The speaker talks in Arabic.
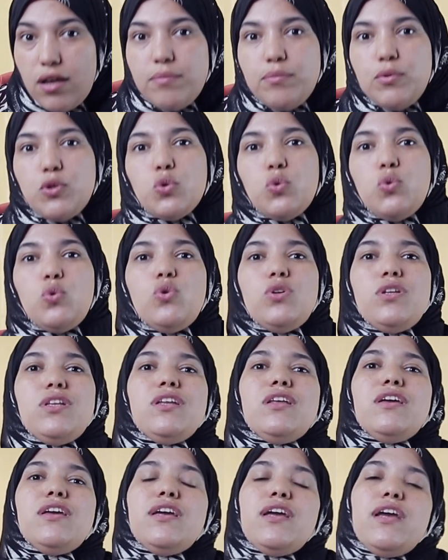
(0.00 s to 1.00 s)
بتقول
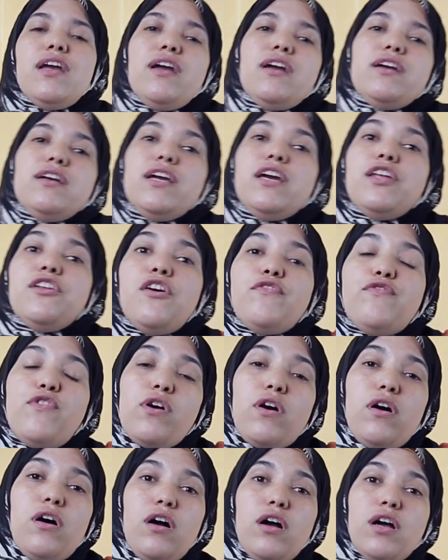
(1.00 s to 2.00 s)

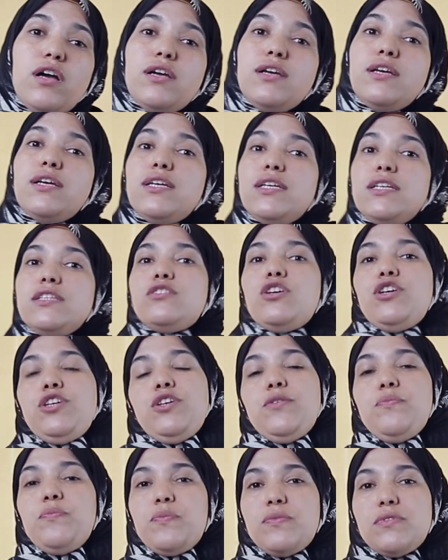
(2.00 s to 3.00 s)
نفقه
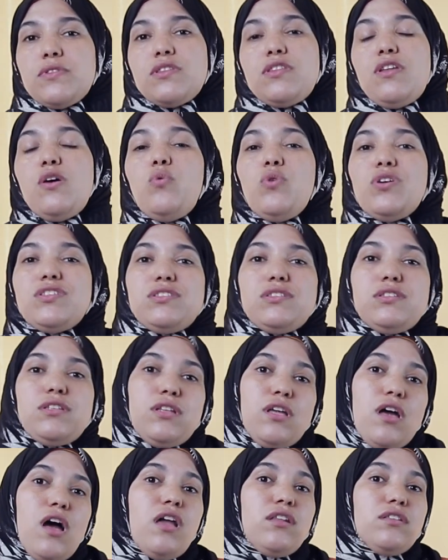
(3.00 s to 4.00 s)
طيب دوت
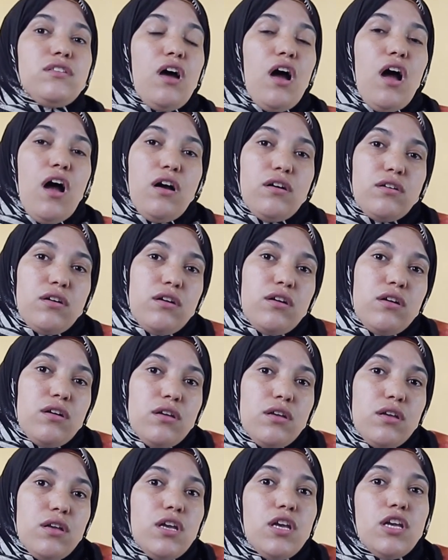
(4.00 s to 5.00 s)
هل ده حق
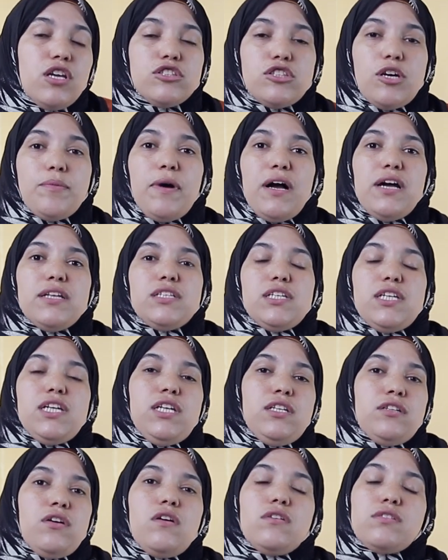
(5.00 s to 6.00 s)
طبعا
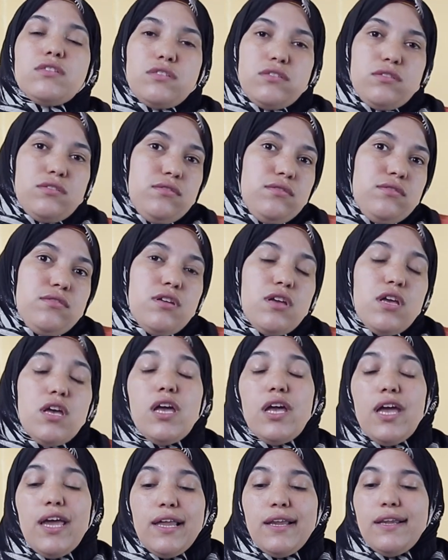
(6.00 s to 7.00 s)
احنا اصلا
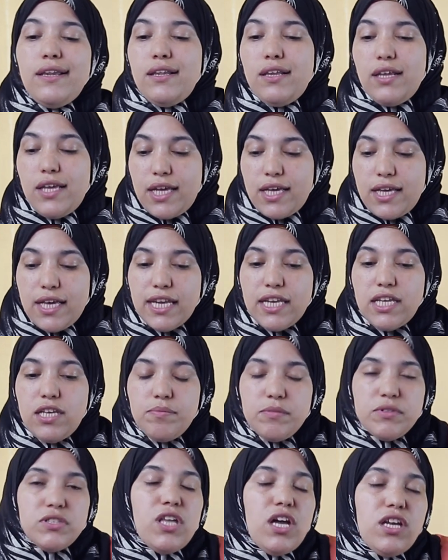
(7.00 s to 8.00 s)

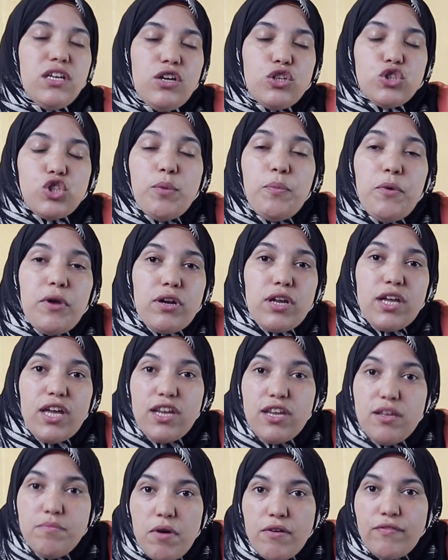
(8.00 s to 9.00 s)
الجريم ده يعتبر
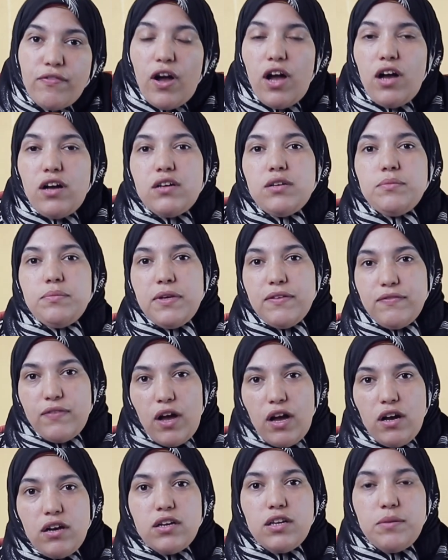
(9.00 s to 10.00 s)
جريمه في حق في
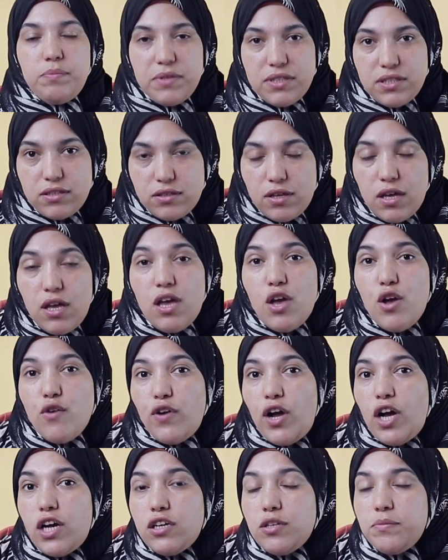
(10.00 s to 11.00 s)
حق البنت
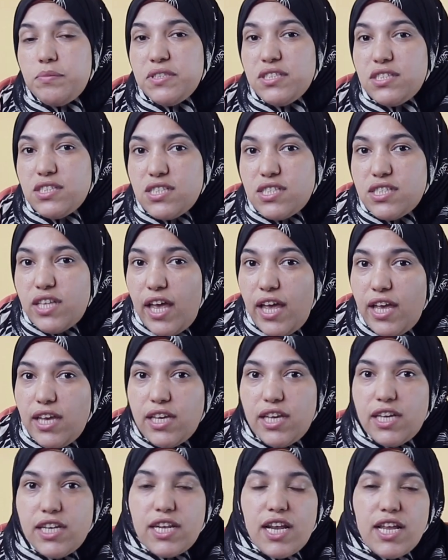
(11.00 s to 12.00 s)
حق البنت
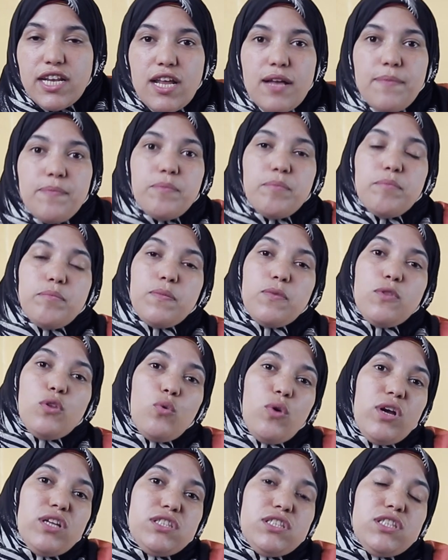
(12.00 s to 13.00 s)
ازاي ان انا
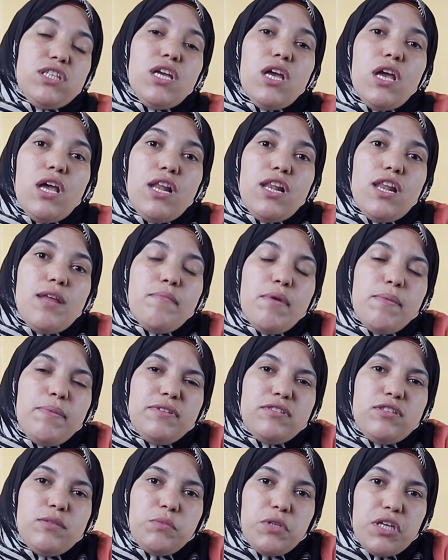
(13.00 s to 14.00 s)
دلوقتي لما
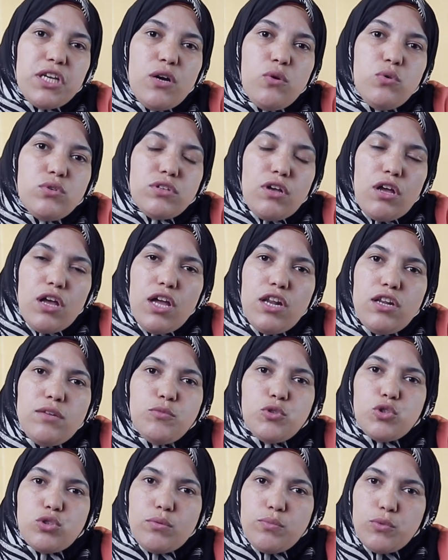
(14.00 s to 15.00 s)
بنت بتتجوز اقل
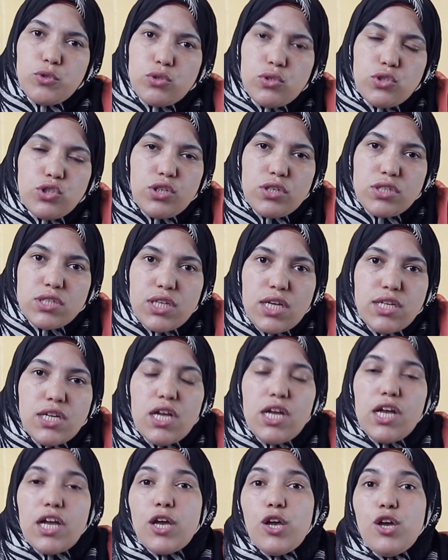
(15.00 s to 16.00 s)
من 18
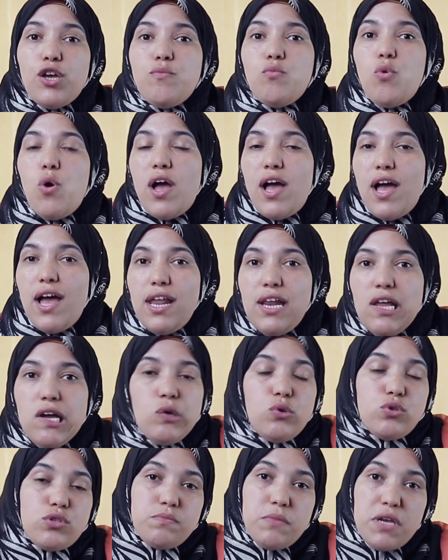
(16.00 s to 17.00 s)
سنه غير مؤهله
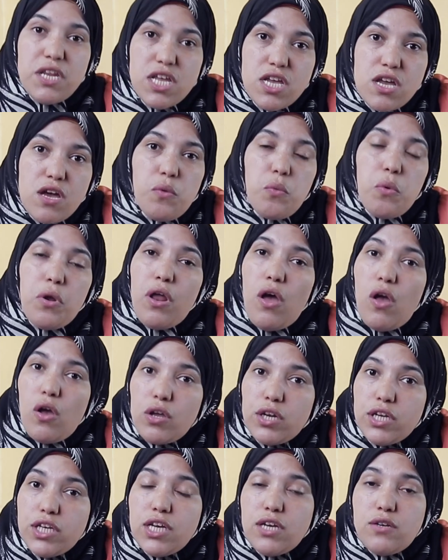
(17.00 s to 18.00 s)
جسمانيا ولا
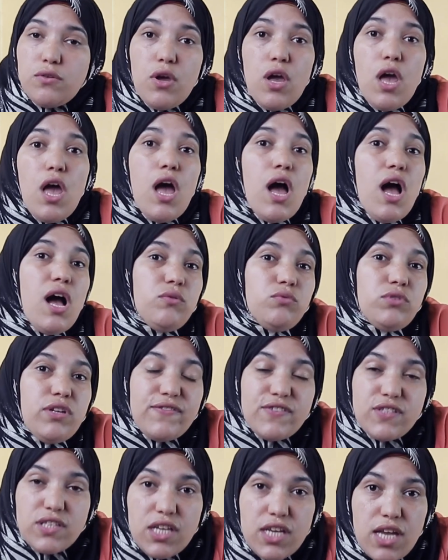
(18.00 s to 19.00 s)
عقليا او
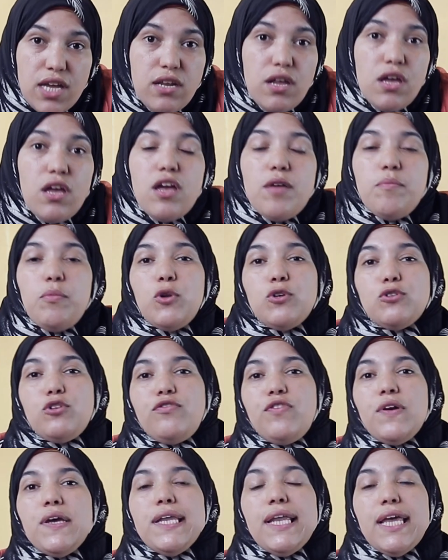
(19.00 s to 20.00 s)
نفسيا
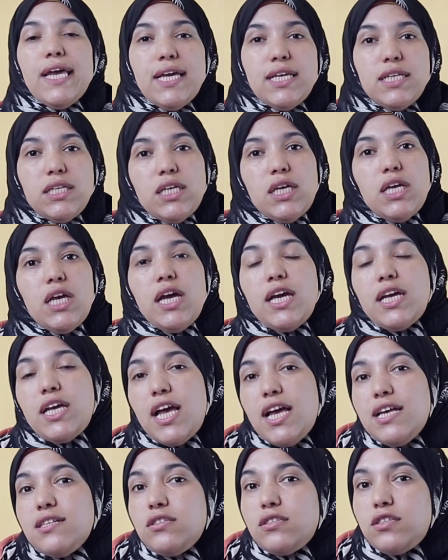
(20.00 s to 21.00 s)
بالاضافه الى ان
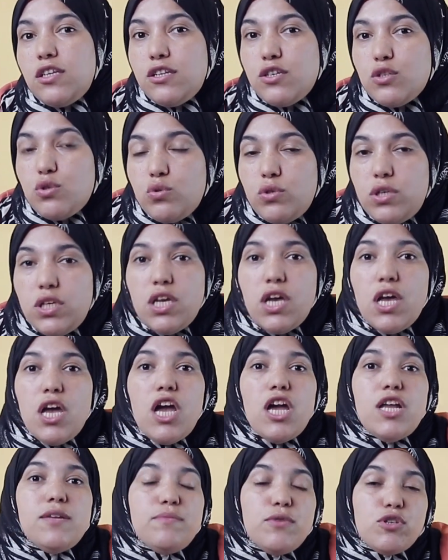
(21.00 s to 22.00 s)
جهاز التناسلي
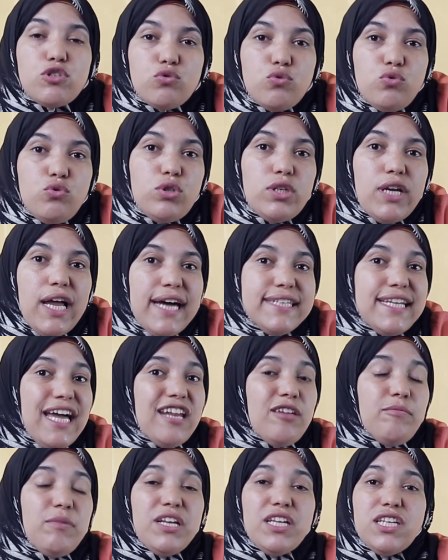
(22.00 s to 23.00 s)
المسؤول عن
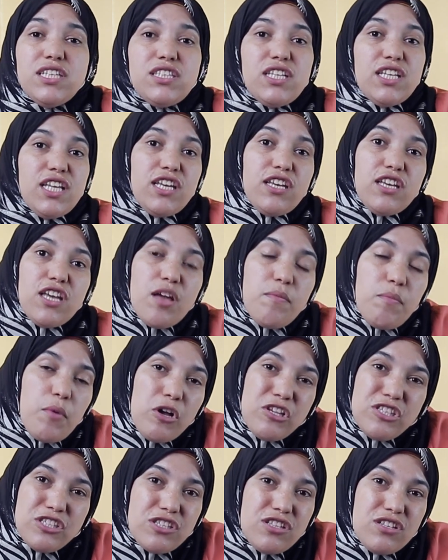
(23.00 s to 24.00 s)
عمليه الانجاب
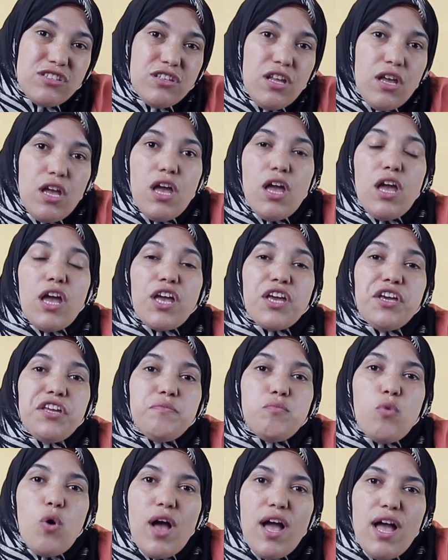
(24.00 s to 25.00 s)
اصلا غير
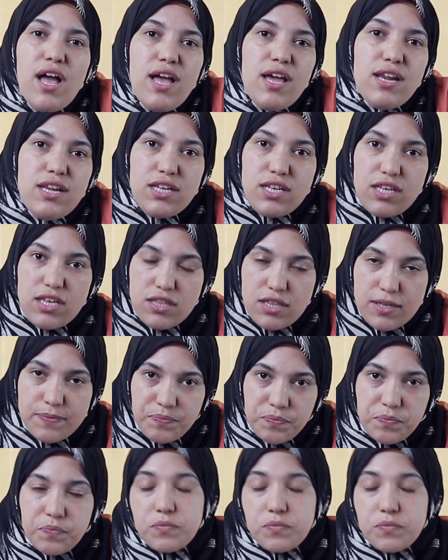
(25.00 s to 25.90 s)
مؤهل لكده